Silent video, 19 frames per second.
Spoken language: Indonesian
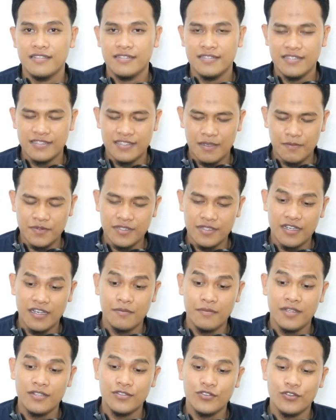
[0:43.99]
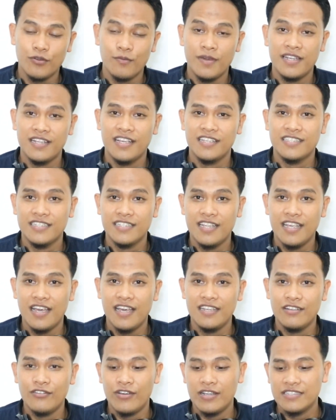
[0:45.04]
subscriber Sobat
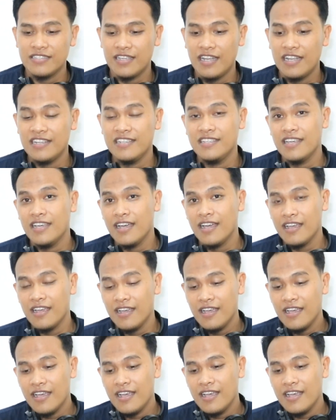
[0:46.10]
Kasidah di luar sana dia